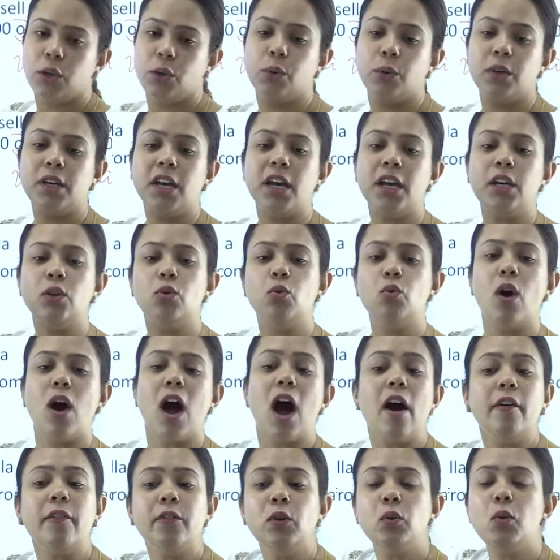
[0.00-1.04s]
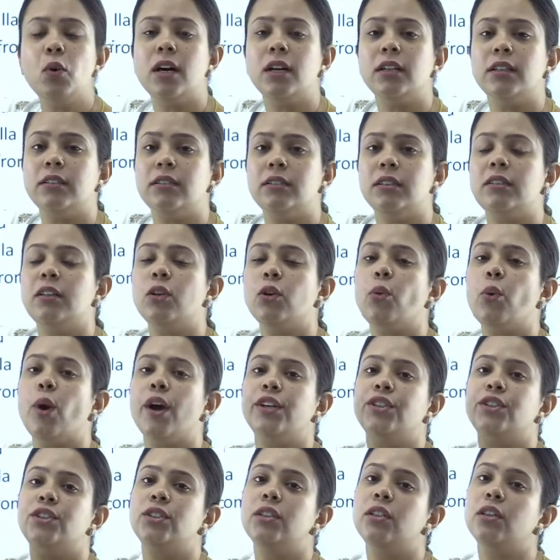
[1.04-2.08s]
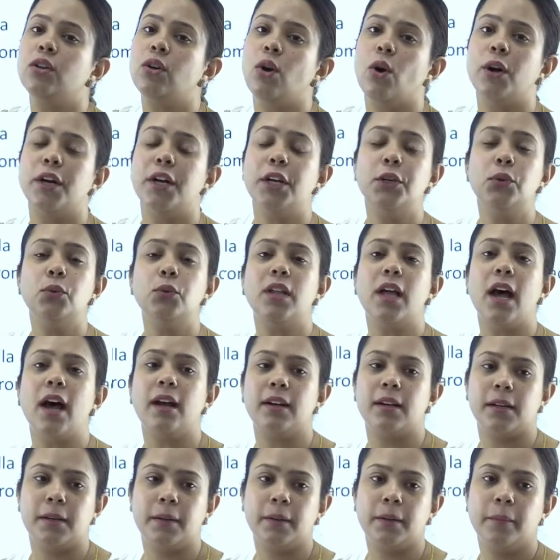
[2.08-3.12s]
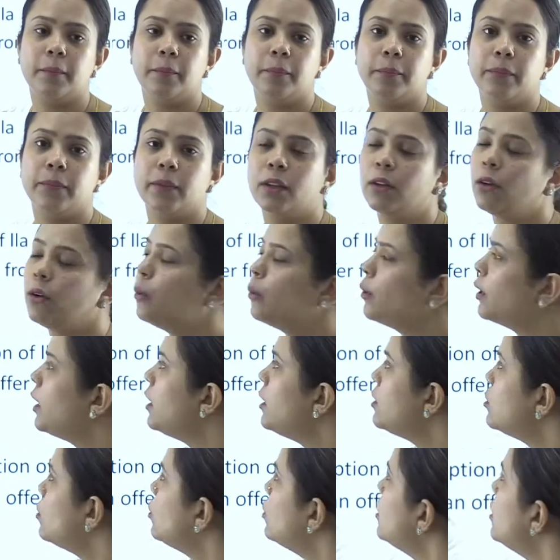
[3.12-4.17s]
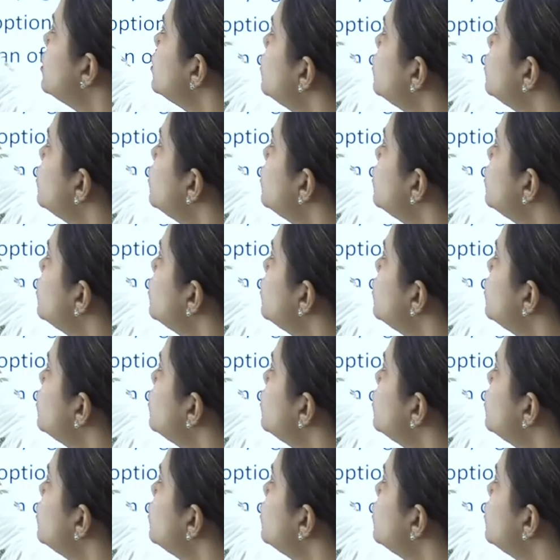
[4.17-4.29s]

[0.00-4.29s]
हुई है यू हैव टू आंसर द क्वेश्चन अकॉर्डिंग टू दैट ओके सो दिस